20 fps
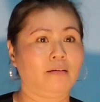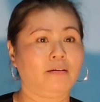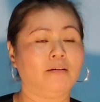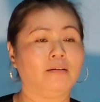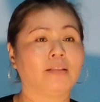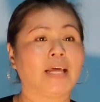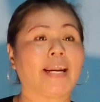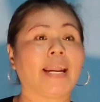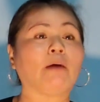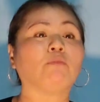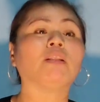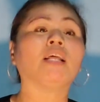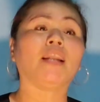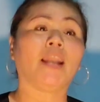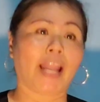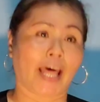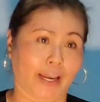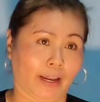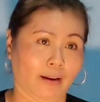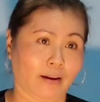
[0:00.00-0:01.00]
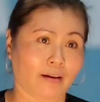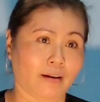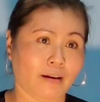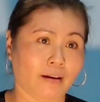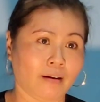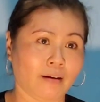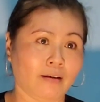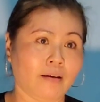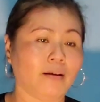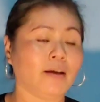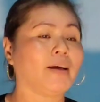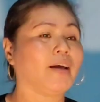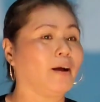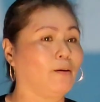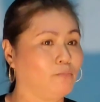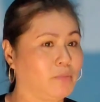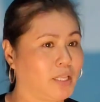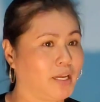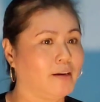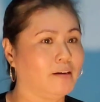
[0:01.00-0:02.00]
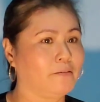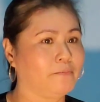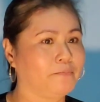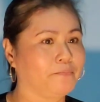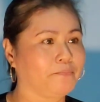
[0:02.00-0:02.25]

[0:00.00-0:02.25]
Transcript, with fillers: người ta đạo Tin Lành không tin.